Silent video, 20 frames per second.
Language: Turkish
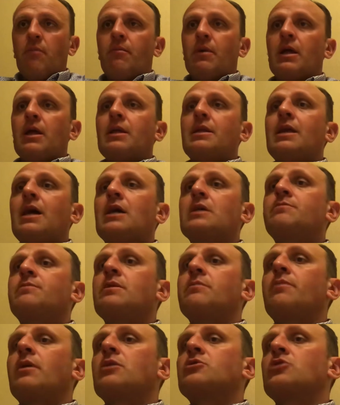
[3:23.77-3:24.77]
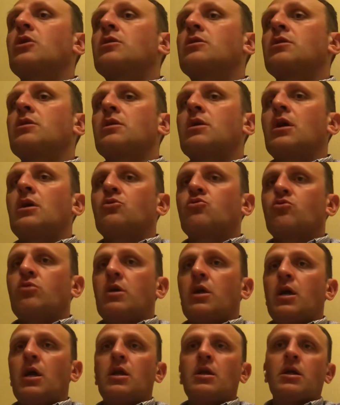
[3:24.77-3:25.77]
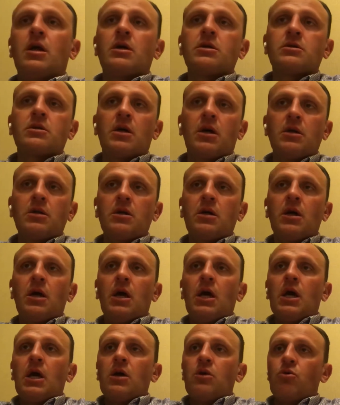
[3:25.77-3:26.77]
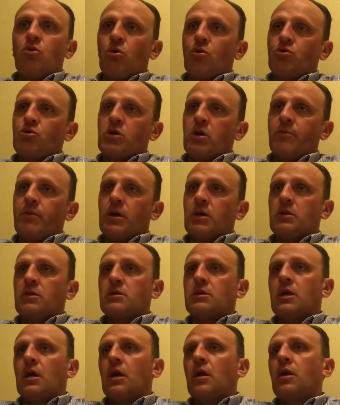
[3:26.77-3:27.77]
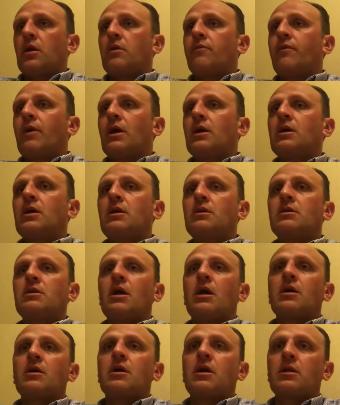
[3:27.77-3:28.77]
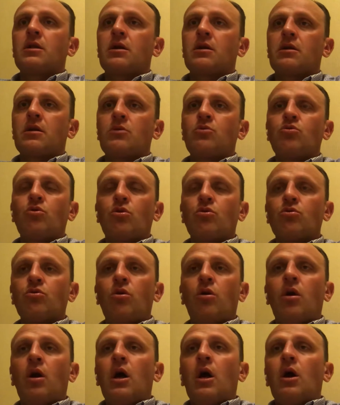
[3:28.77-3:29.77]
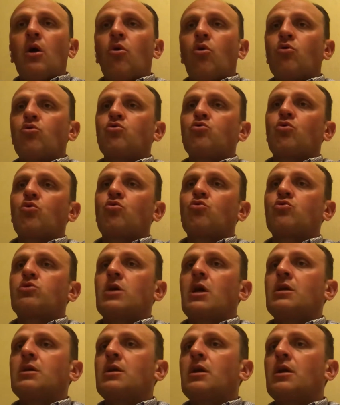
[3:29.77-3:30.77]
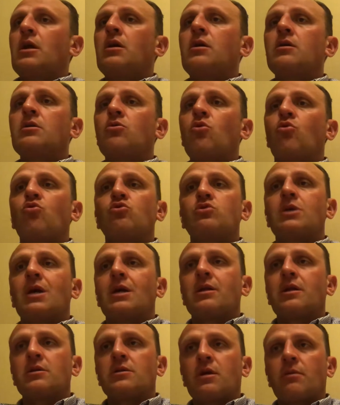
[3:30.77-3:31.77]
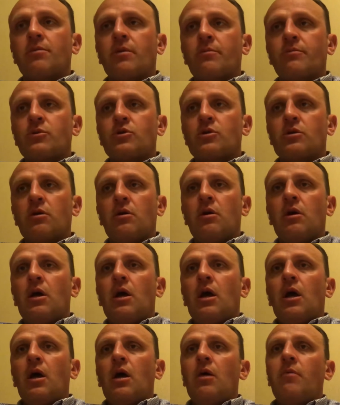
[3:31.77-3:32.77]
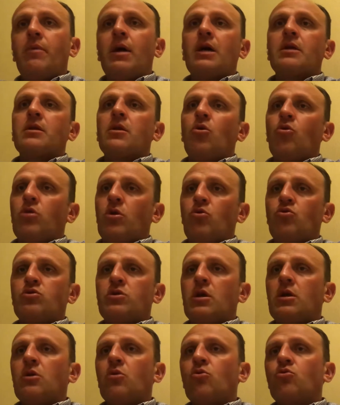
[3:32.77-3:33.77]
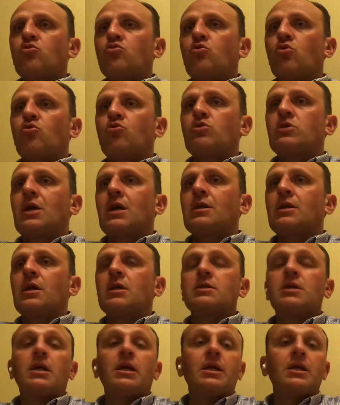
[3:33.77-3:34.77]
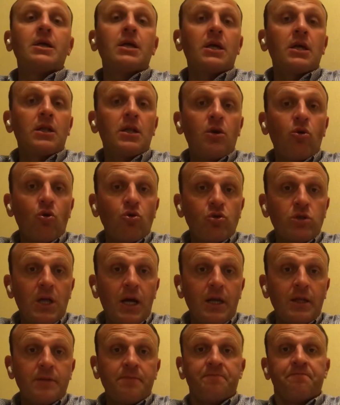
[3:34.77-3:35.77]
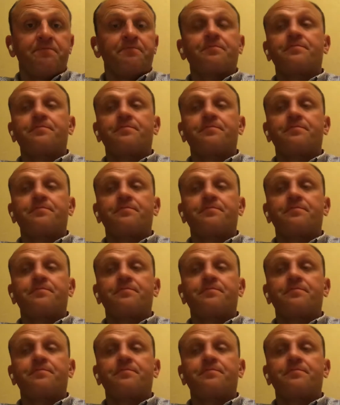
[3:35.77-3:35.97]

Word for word: Bana ters bir bakış attıktan sonra yeniden saydı. Görünüşe bakılırsa aradaki fark yeniden kaynaklanıyordu. 39 sent yerine 49 sent hesaplamıştı. Ve ben de ona üzerinde 39 sent yazan etiketi gösterdim.